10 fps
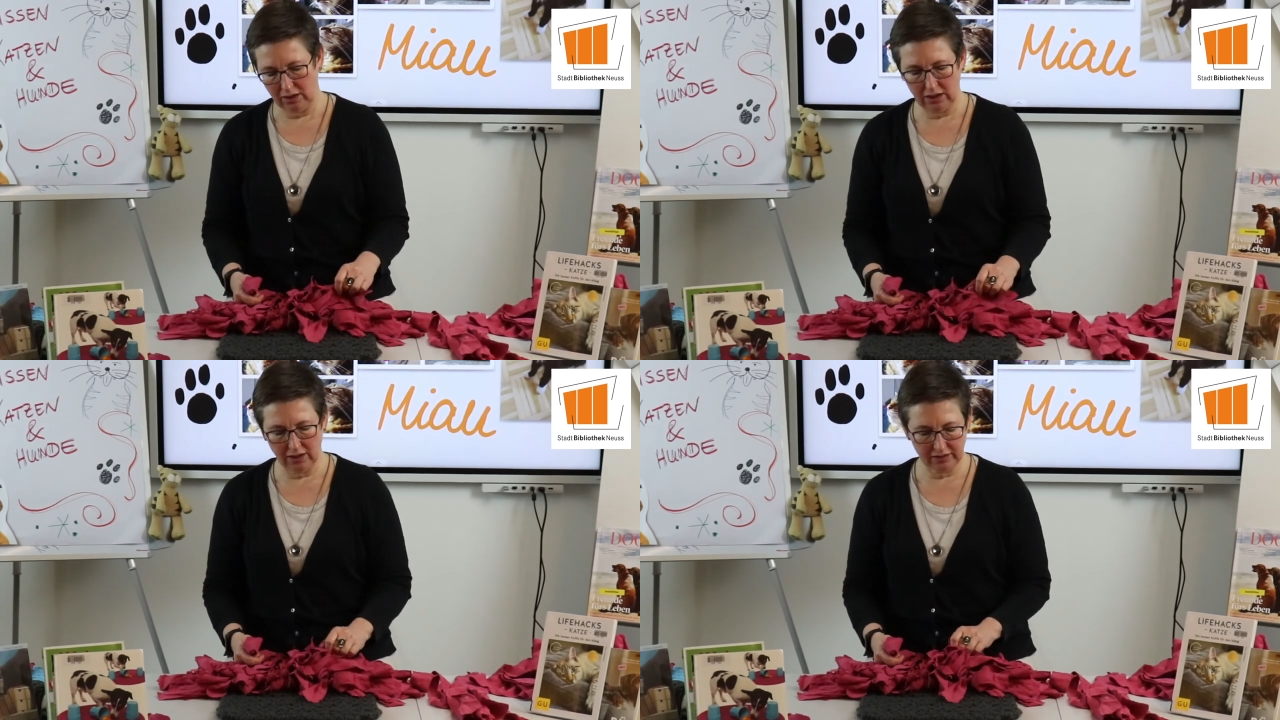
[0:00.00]

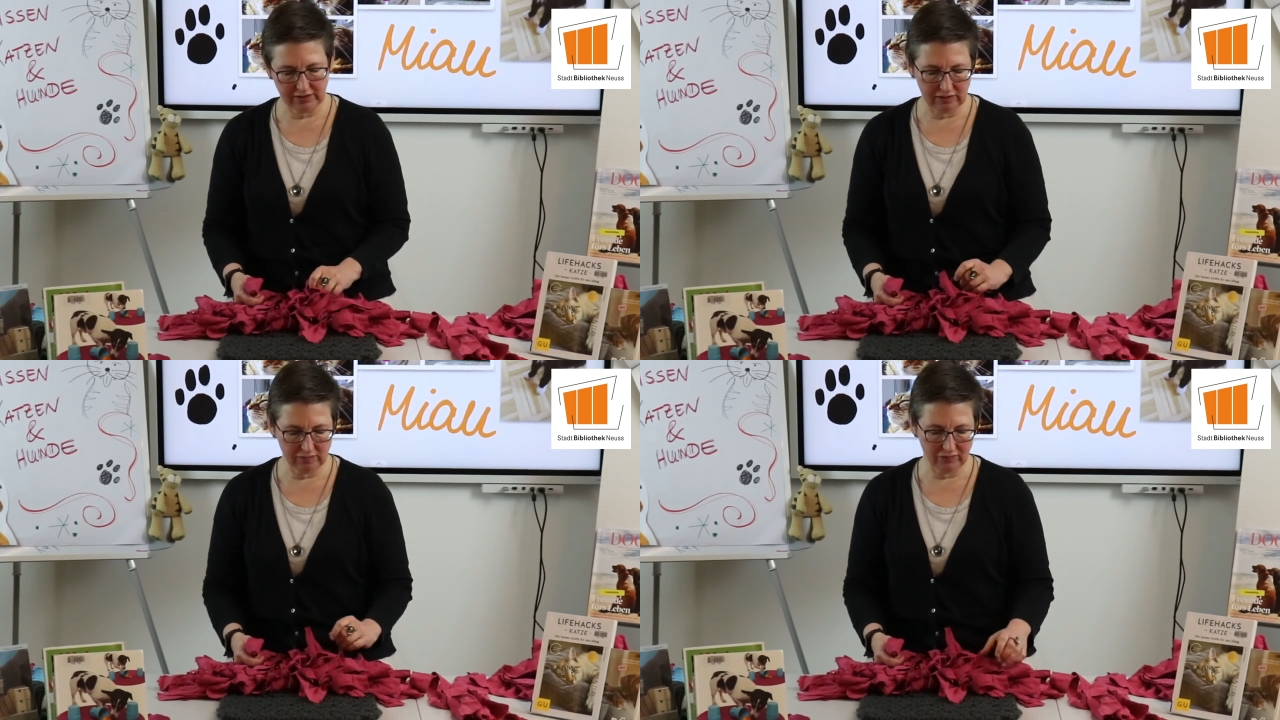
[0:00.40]
Je
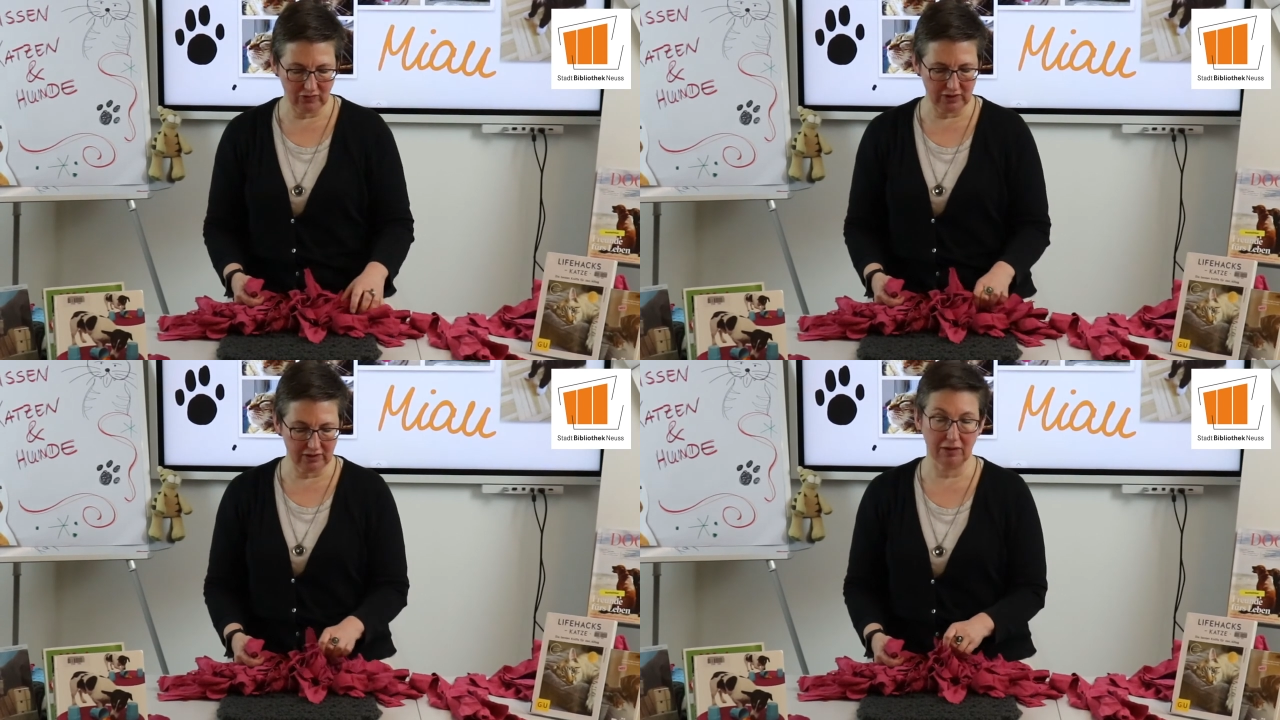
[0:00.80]
nachdem,
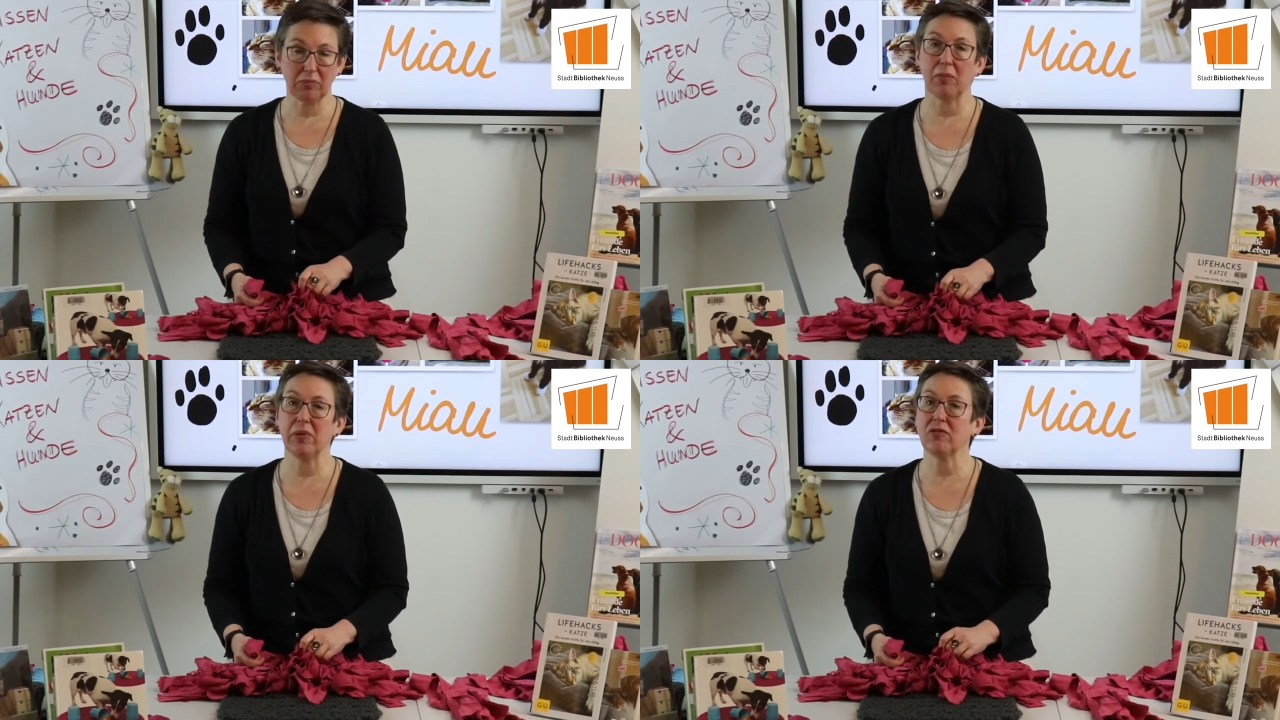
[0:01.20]
wie
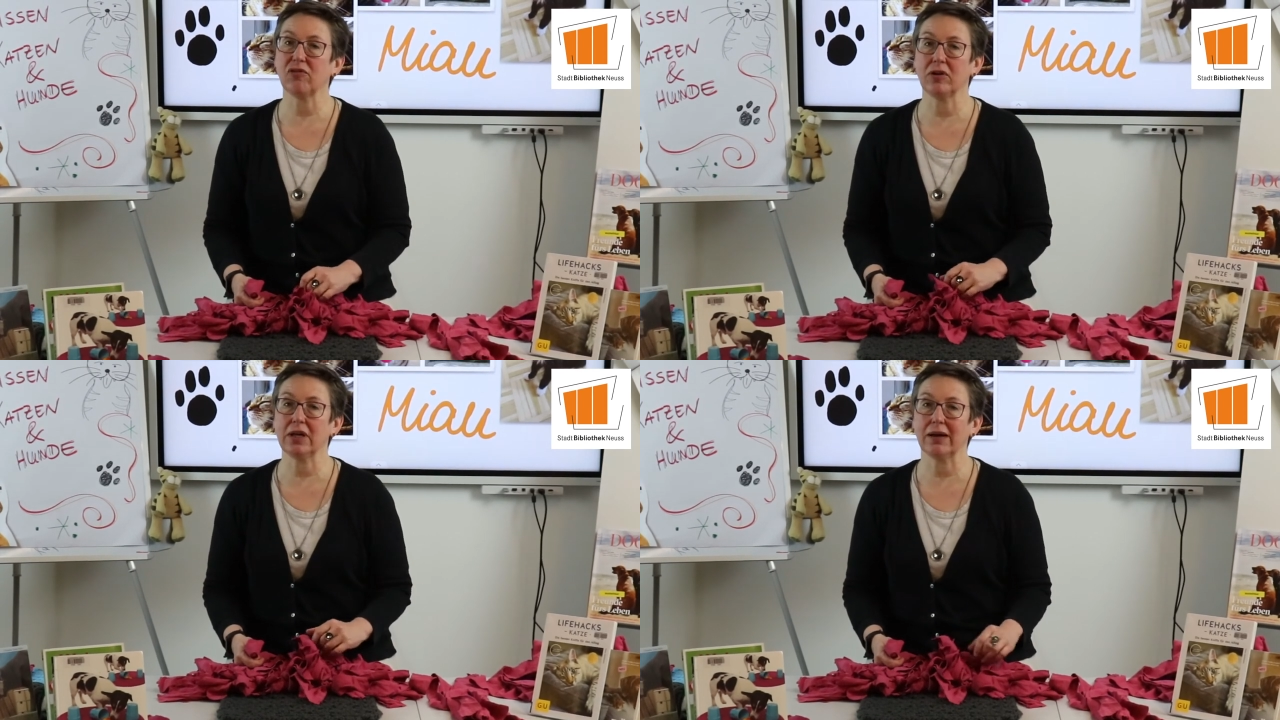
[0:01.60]

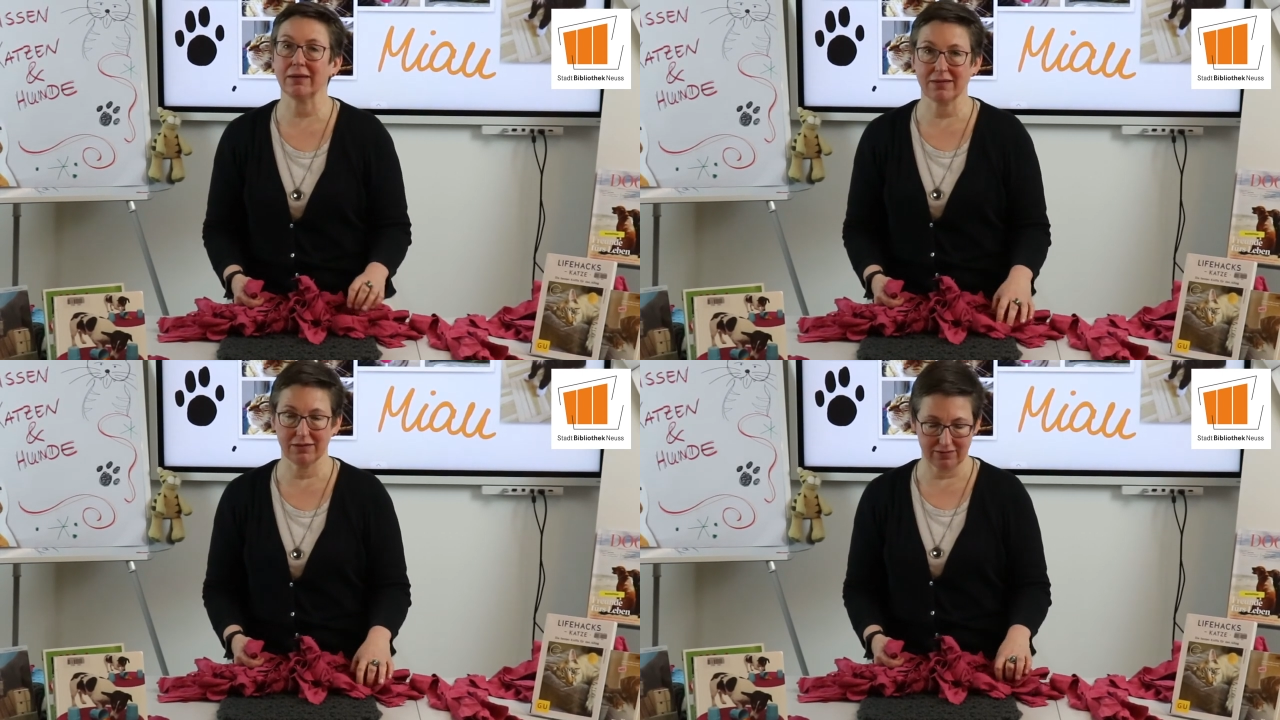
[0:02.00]
temperamentvoll die
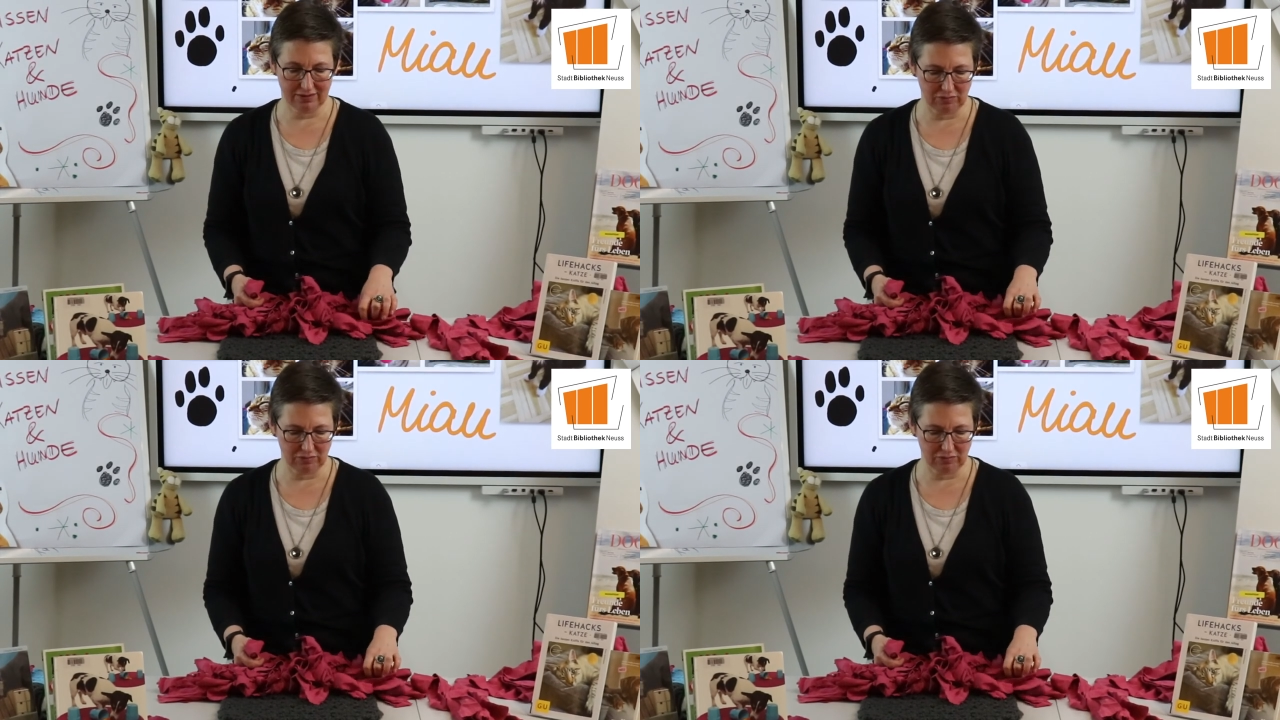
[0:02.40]
Katze ist,